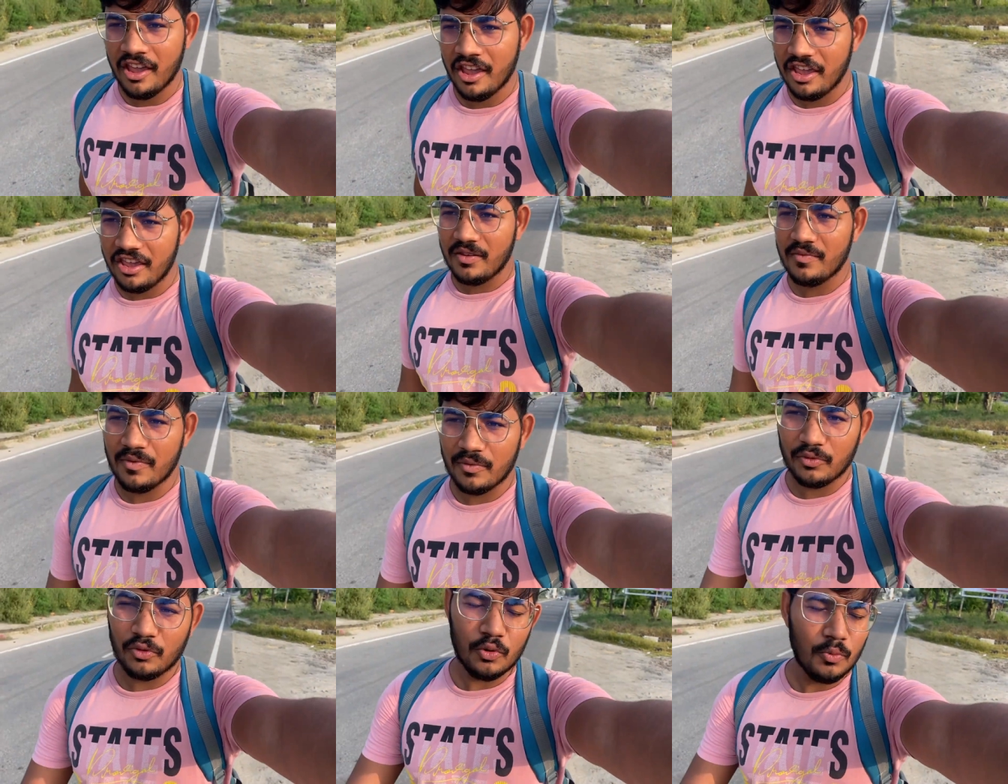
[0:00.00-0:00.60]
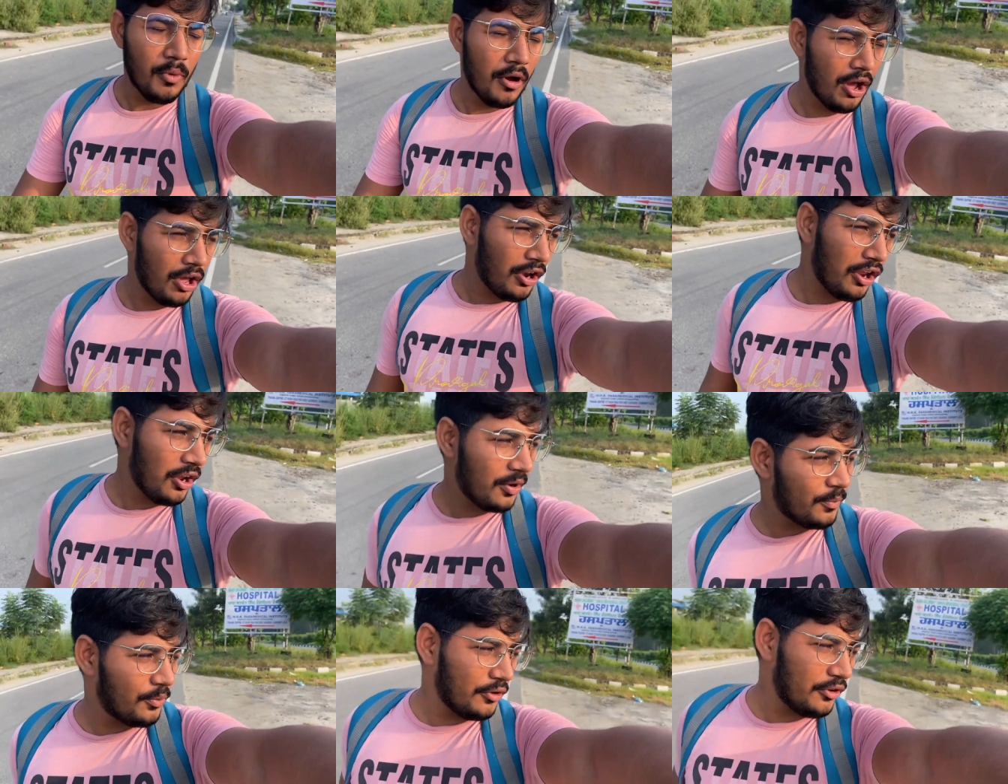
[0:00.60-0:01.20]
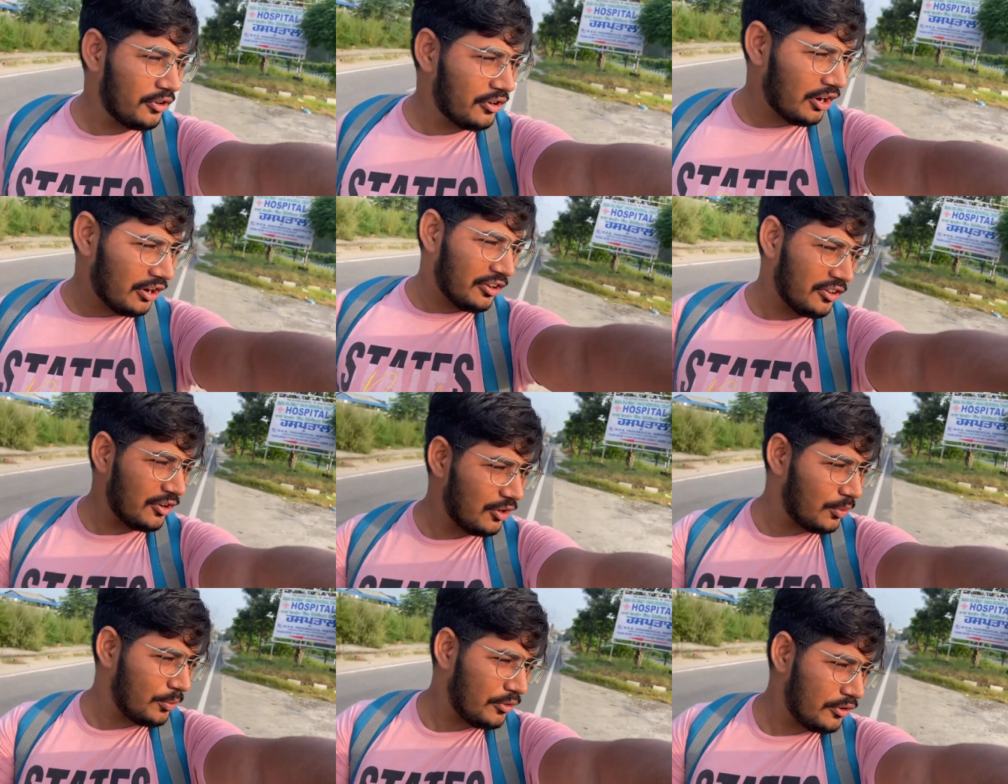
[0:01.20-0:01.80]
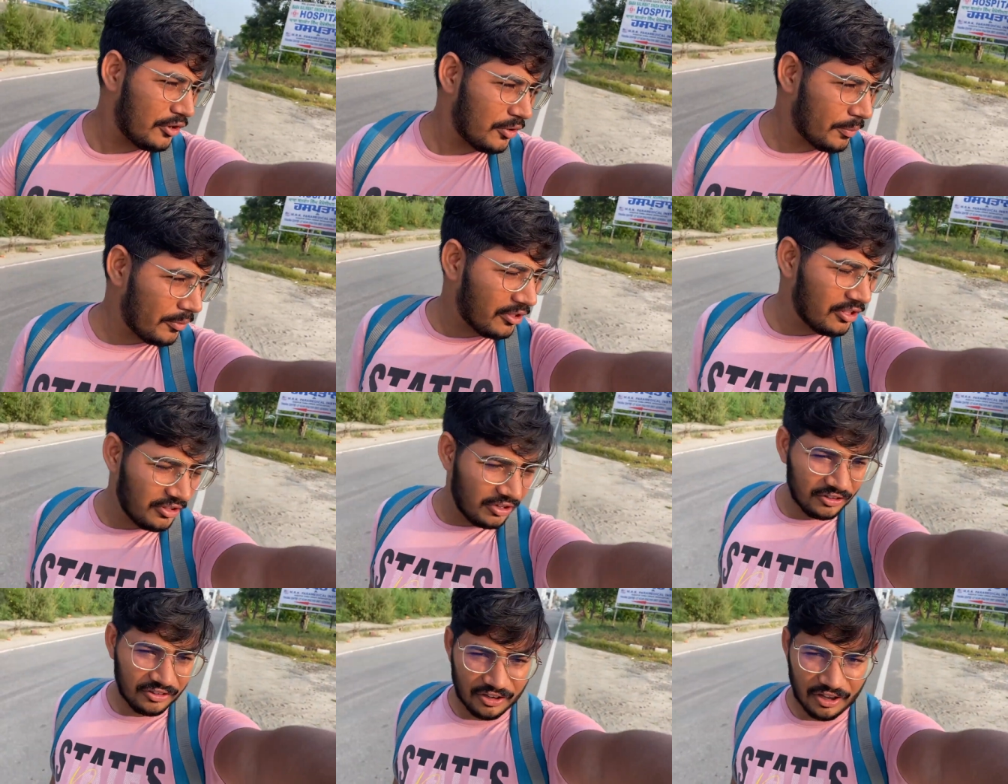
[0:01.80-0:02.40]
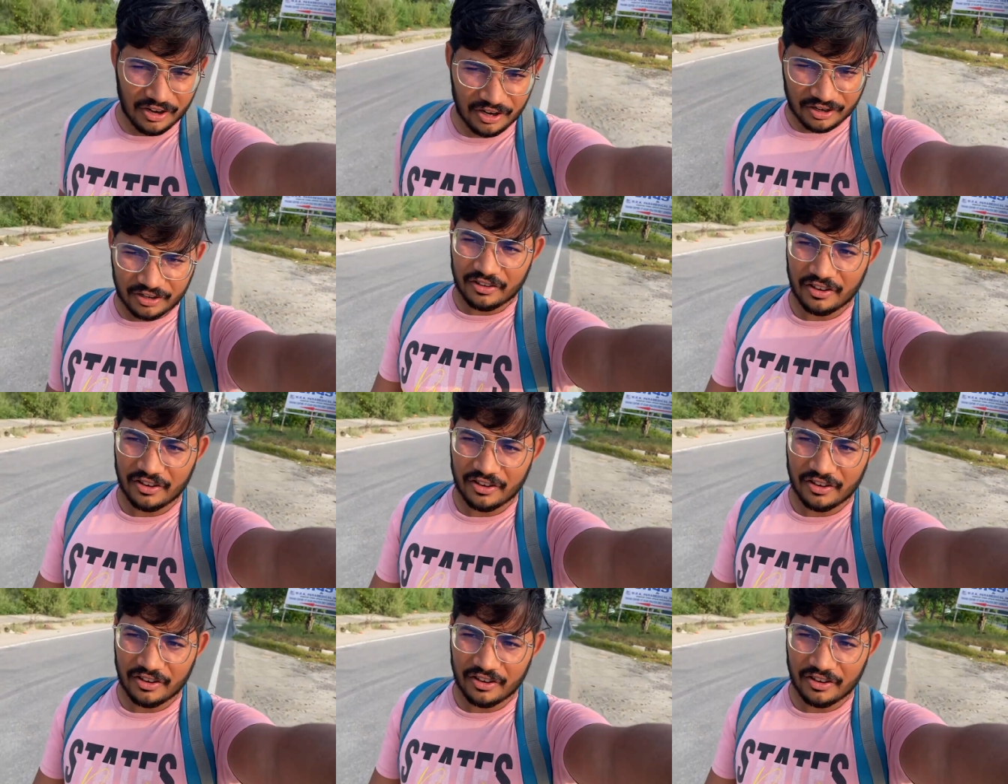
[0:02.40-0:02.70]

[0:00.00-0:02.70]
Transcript: ये भी हम बार एक पॉइंट आठ किलोमीटर पैदल चाल के